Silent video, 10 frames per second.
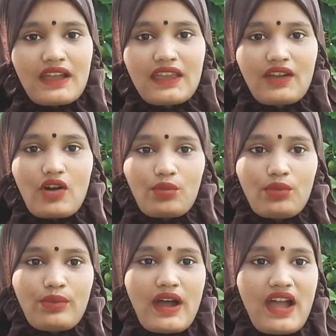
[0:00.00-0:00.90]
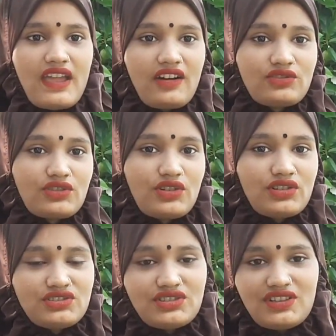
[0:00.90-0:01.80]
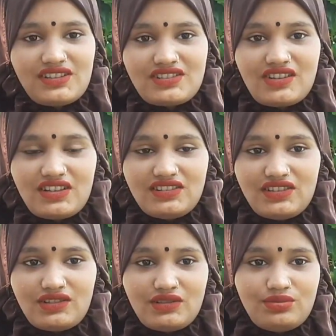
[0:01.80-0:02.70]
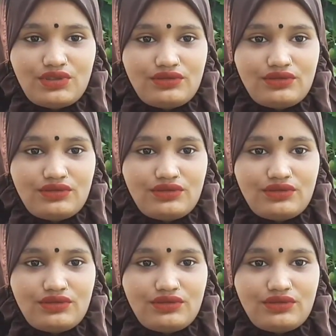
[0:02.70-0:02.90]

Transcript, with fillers: কি করবো ভাই এখন তো কষ্ট করে চালাইতেই হইব